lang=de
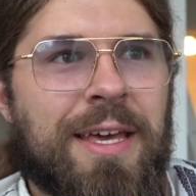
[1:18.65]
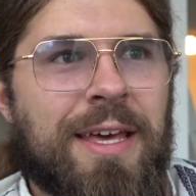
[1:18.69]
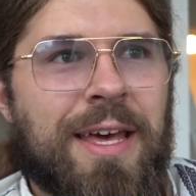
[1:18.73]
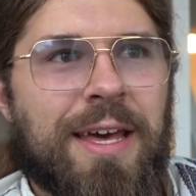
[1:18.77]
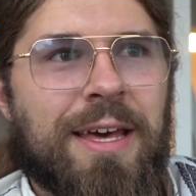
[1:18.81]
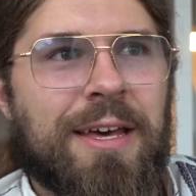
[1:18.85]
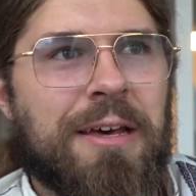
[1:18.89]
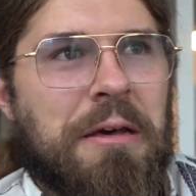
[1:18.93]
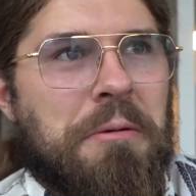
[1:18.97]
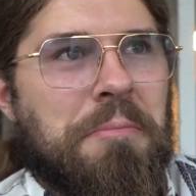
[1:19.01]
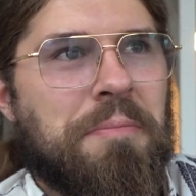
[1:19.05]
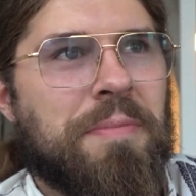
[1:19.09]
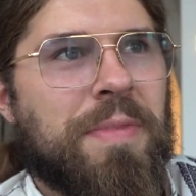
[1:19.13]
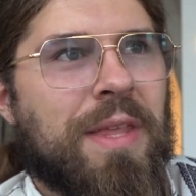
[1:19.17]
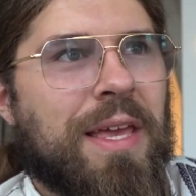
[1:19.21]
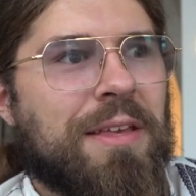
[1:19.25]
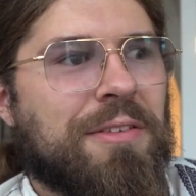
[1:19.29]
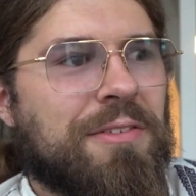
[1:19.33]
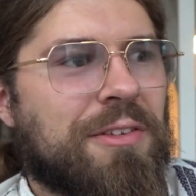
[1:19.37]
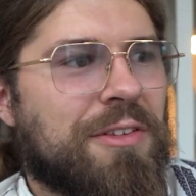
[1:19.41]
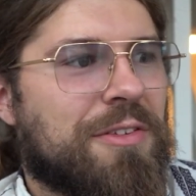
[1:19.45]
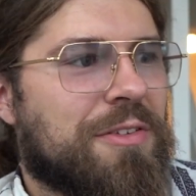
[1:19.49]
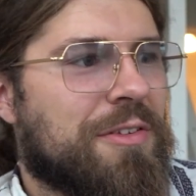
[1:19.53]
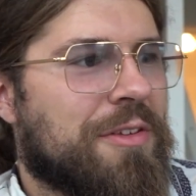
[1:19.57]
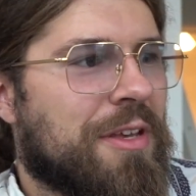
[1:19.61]
Ähm,
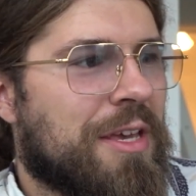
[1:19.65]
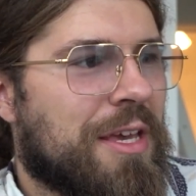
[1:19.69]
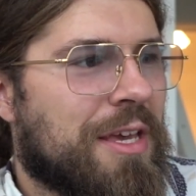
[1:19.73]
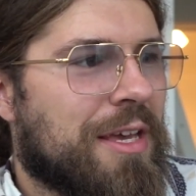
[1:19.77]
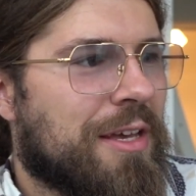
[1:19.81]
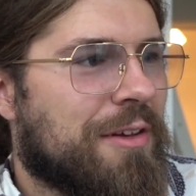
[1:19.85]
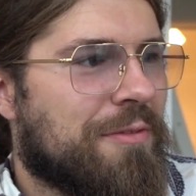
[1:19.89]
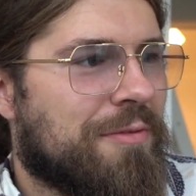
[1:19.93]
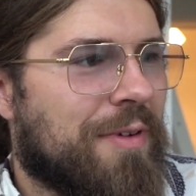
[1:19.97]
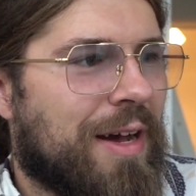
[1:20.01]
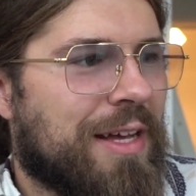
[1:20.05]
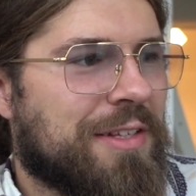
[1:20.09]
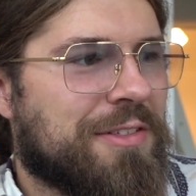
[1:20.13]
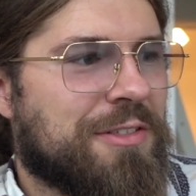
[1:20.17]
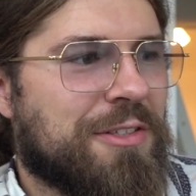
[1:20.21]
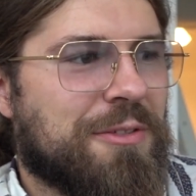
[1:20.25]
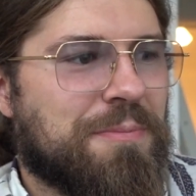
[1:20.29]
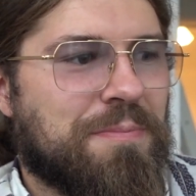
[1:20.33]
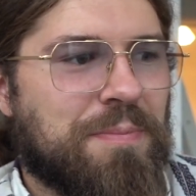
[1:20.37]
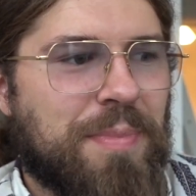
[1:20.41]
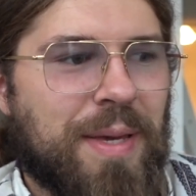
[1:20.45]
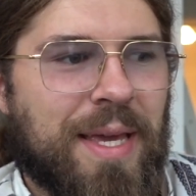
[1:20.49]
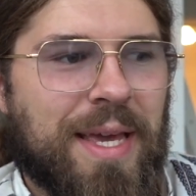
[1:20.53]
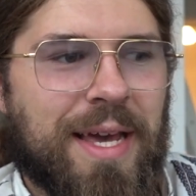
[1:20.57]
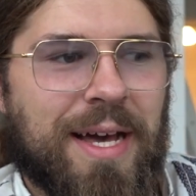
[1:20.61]
es ist quasi
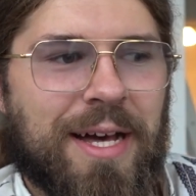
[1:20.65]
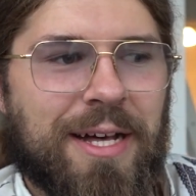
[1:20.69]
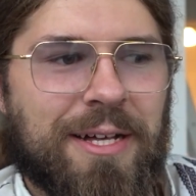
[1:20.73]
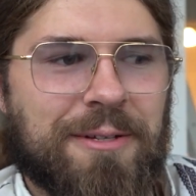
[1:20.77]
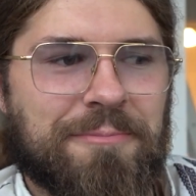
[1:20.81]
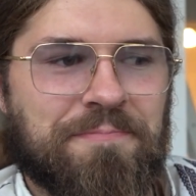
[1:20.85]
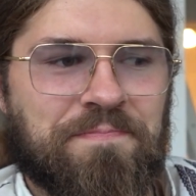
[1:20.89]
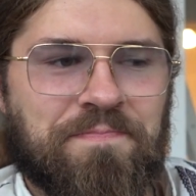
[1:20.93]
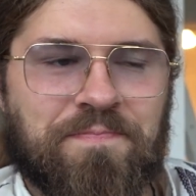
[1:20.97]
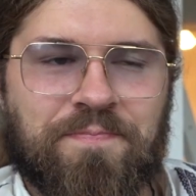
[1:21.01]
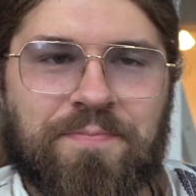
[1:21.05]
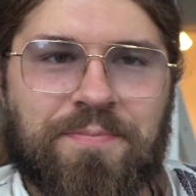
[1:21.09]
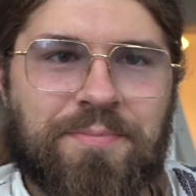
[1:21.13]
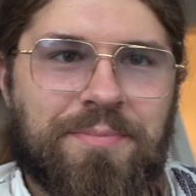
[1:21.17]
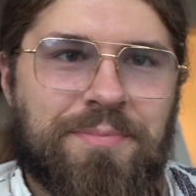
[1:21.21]
per